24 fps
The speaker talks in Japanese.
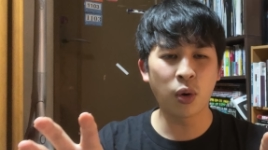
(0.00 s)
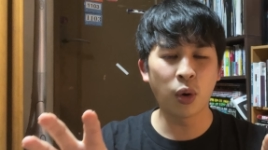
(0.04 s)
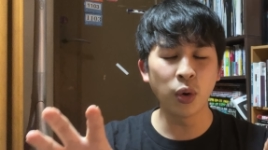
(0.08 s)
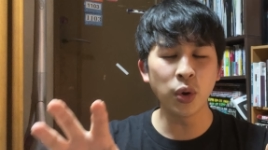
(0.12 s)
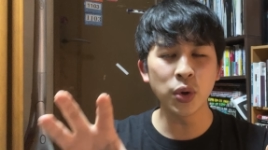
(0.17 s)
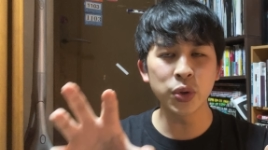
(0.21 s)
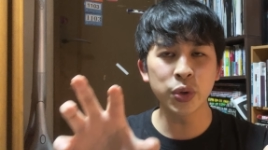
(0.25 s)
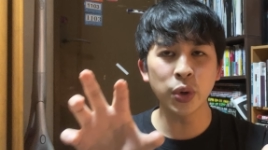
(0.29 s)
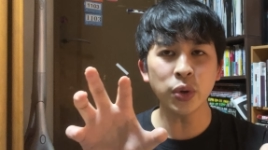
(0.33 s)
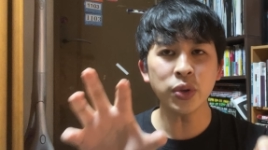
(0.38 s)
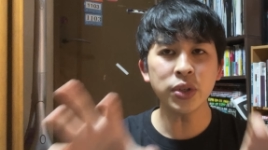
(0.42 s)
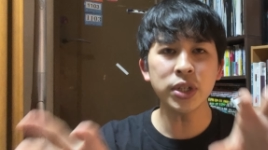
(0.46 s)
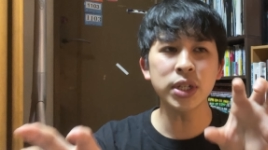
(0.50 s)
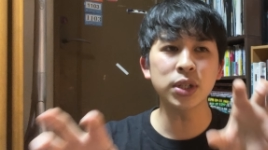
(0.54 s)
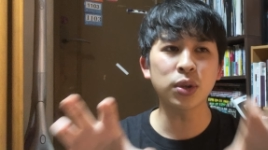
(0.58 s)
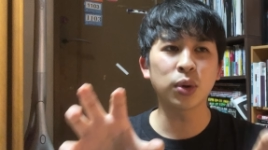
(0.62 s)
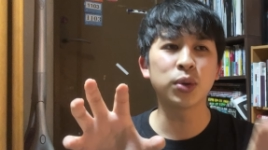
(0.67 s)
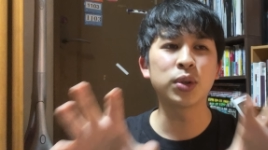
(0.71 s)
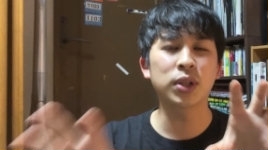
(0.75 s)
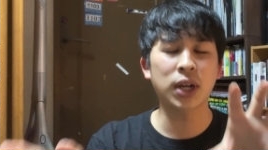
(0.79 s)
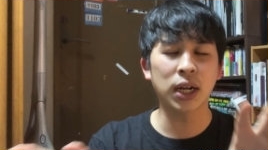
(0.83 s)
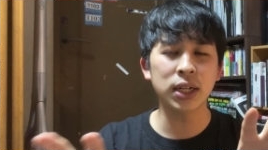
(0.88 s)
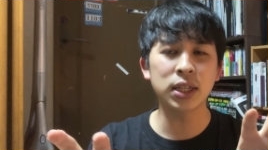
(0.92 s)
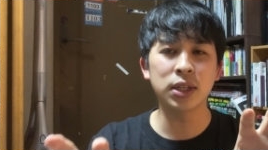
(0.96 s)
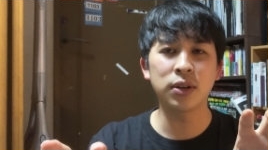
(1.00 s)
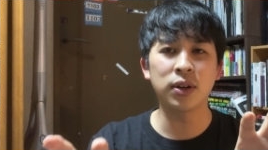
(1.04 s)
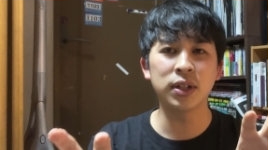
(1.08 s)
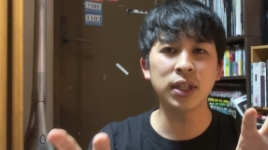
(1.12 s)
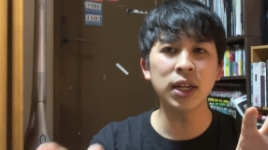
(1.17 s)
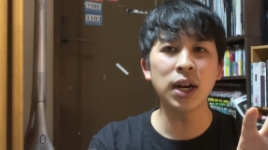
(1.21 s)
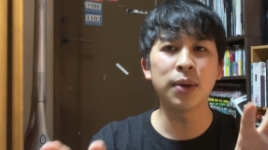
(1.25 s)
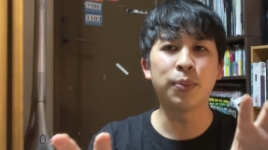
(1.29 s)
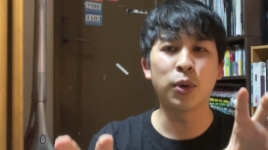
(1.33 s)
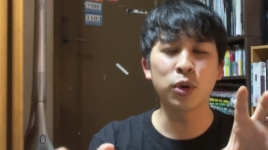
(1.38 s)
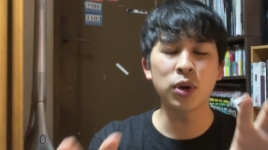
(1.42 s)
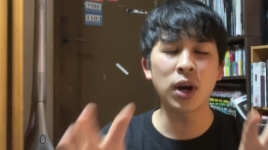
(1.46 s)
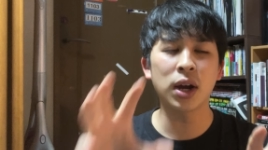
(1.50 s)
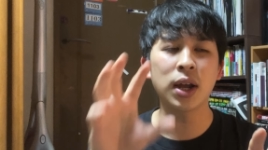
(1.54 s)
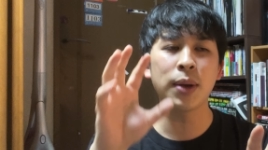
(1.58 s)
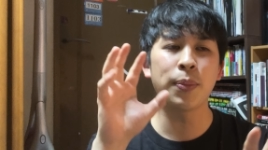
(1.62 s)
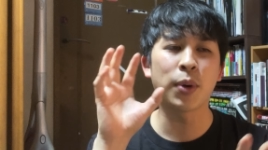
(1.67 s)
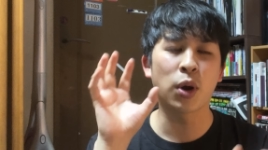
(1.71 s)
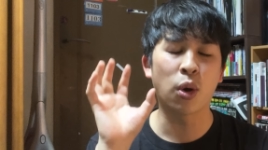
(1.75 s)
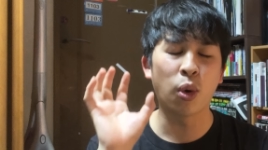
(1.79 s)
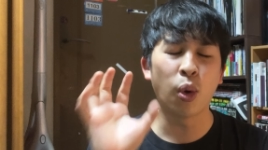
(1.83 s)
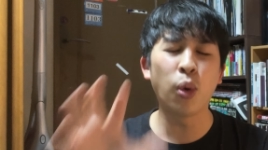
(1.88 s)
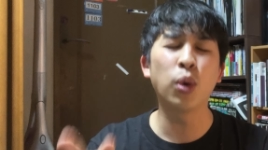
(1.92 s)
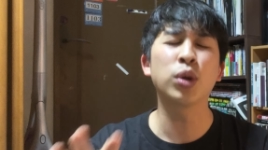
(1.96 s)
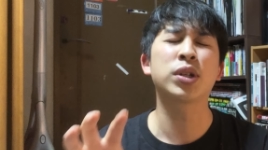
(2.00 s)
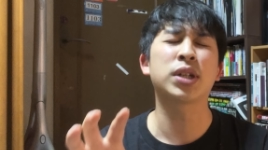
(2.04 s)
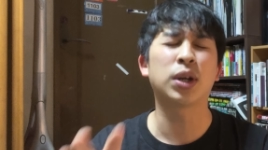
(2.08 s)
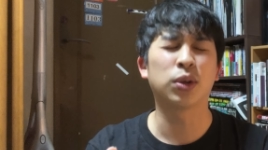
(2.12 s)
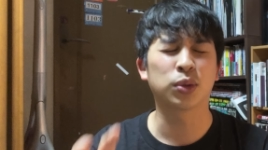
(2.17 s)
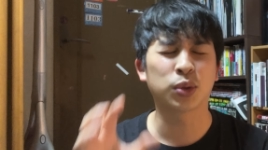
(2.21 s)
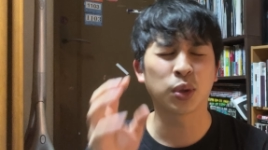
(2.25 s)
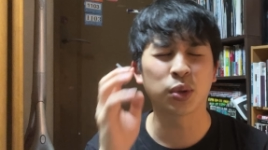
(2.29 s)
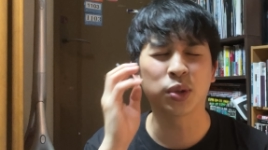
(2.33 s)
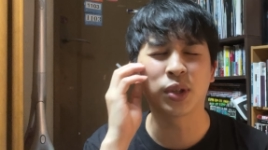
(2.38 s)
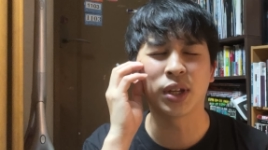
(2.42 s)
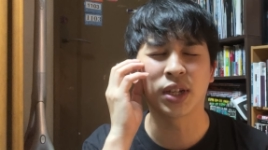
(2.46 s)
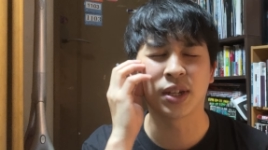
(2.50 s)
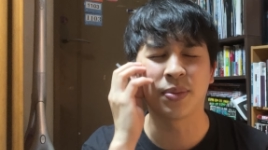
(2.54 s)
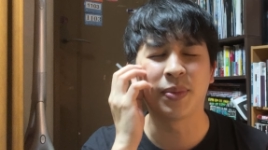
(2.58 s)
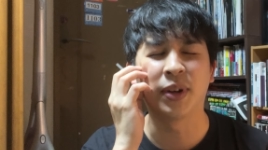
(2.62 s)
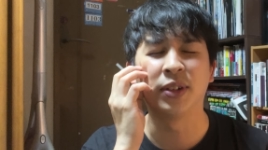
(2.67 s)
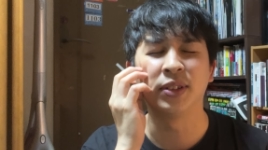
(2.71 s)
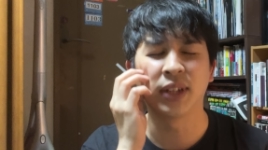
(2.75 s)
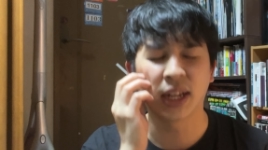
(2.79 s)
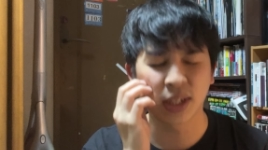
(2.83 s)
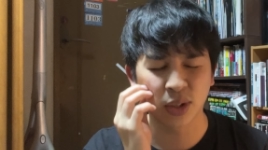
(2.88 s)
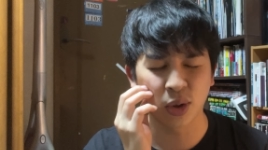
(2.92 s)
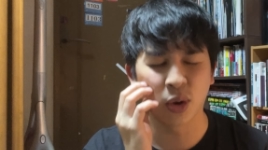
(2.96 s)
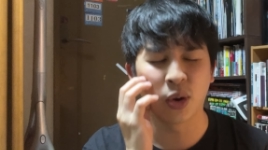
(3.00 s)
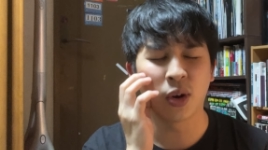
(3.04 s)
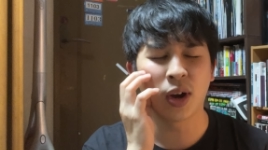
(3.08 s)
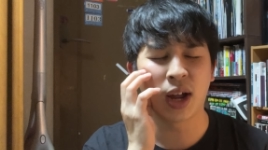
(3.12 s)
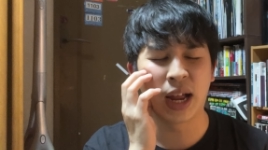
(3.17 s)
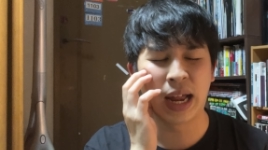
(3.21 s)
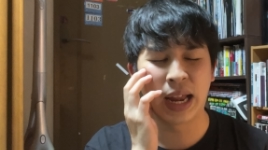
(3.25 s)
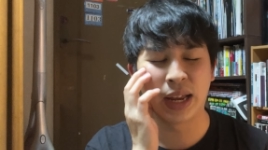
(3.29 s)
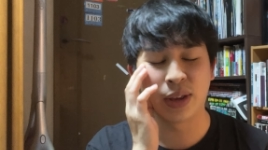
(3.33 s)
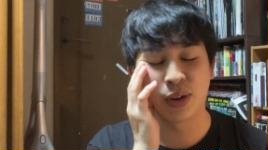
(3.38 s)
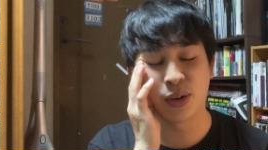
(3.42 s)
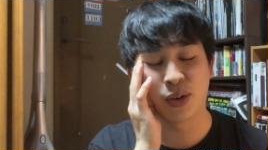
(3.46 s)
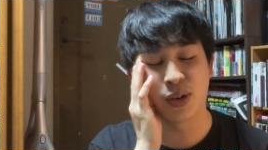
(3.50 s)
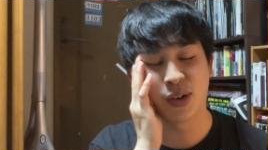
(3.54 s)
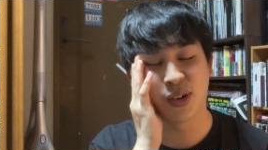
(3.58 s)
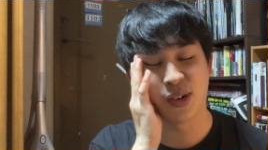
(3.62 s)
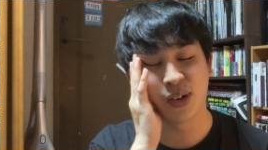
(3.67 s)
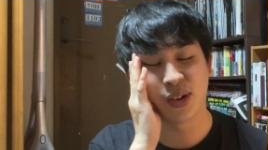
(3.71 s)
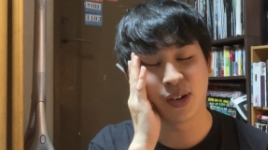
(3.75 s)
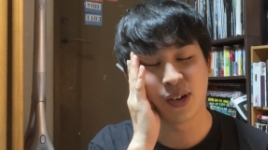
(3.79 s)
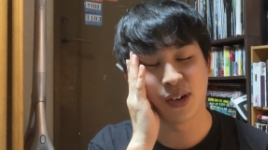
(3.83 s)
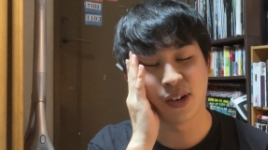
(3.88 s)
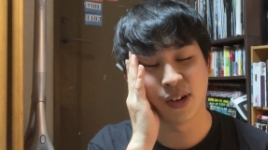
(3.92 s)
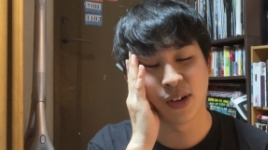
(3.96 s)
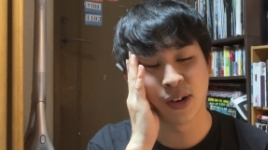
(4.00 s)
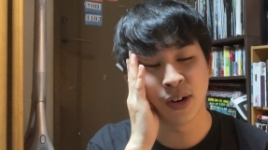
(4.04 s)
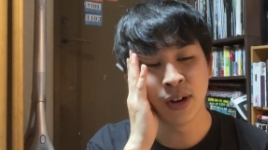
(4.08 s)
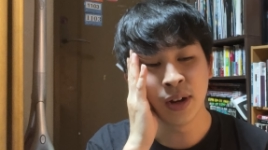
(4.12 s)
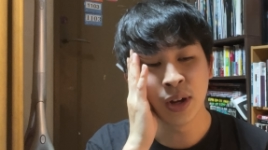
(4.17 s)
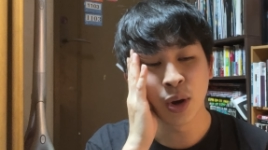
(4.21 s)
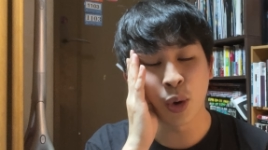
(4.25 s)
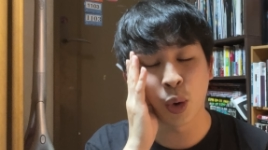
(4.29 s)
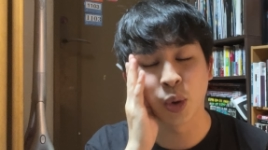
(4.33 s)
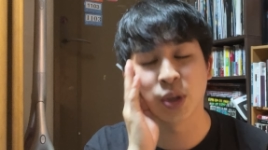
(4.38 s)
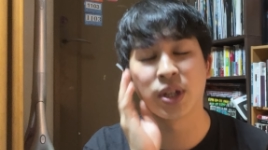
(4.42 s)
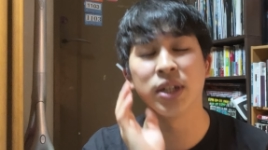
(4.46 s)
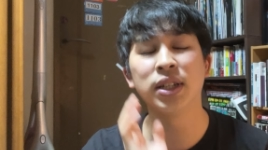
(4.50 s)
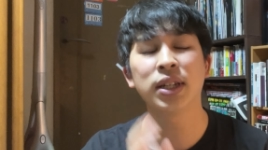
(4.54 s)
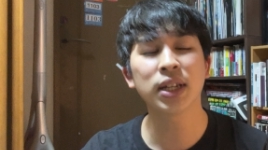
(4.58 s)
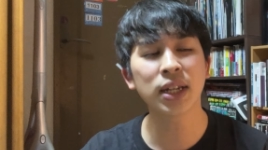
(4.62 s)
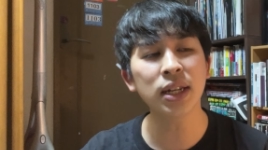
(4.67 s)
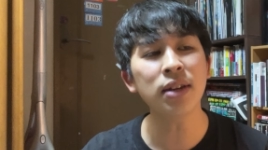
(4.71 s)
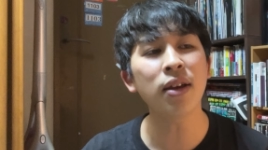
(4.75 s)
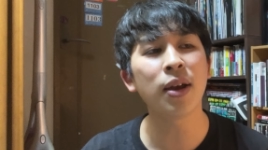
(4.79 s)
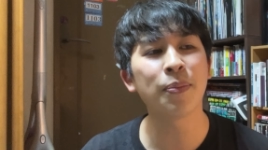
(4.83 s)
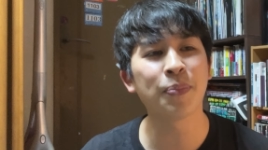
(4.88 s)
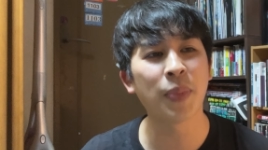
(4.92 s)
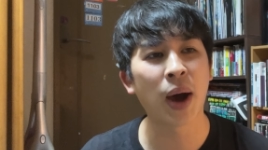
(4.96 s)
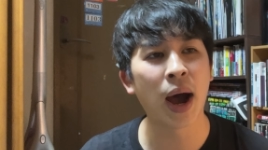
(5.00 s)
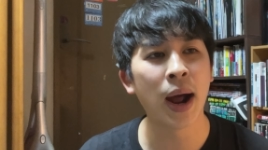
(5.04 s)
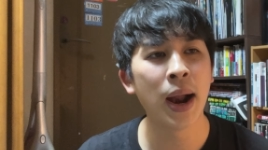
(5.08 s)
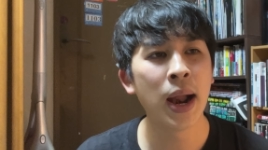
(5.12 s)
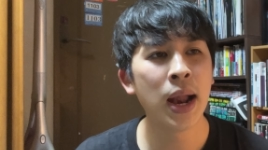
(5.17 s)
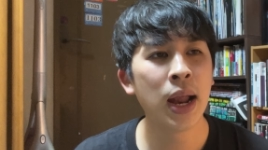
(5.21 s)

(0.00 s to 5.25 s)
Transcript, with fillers: このどっち取るかって言われたら僕はやっぱ後者を取ってしまうなと、あのー、個人的にはやっぱ、